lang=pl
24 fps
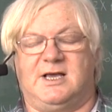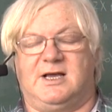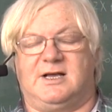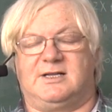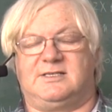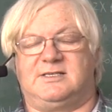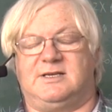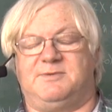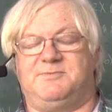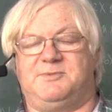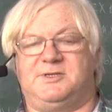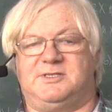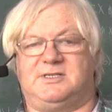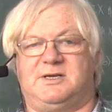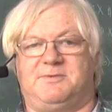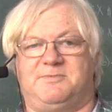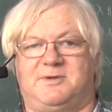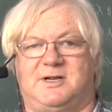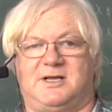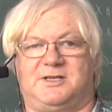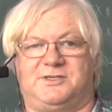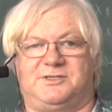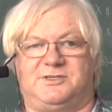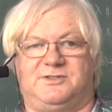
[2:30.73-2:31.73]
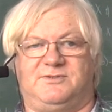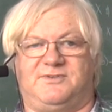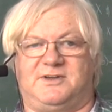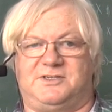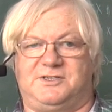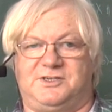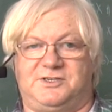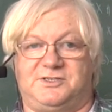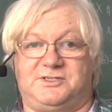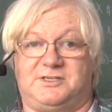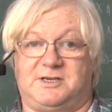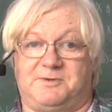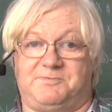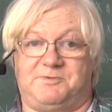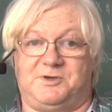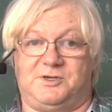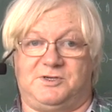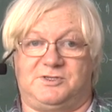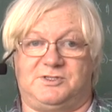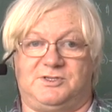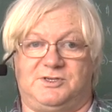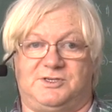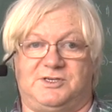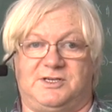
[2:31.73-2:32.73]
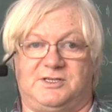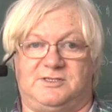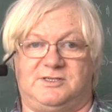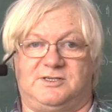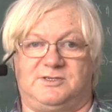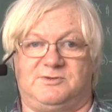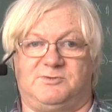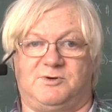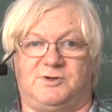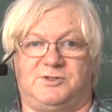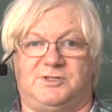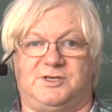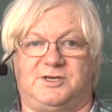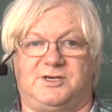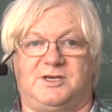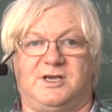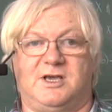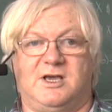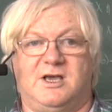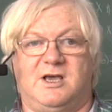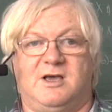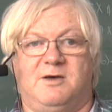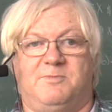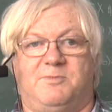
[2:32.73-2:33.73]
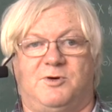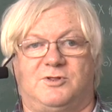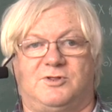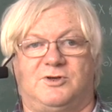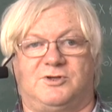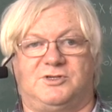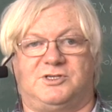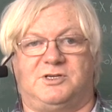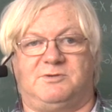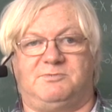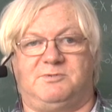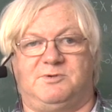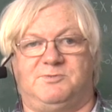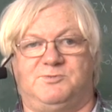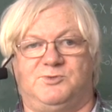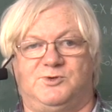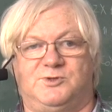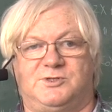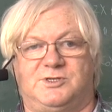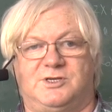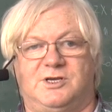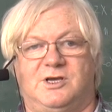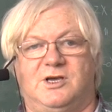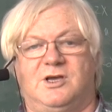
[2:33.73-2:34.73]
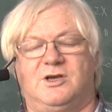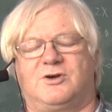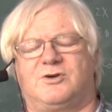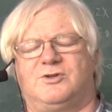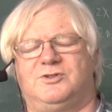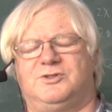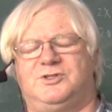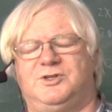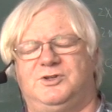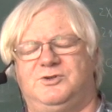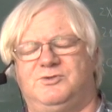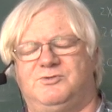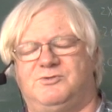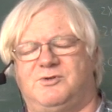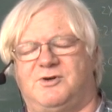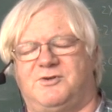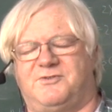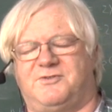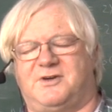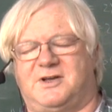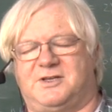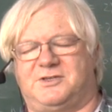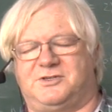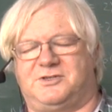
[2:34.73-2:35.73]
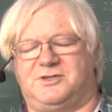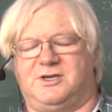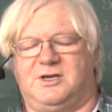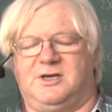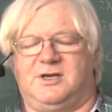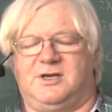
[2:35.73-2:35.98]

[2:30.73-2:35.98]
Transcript: Chcemy zebrać 25 tysięcy złotych po to, żeby móc kontynuować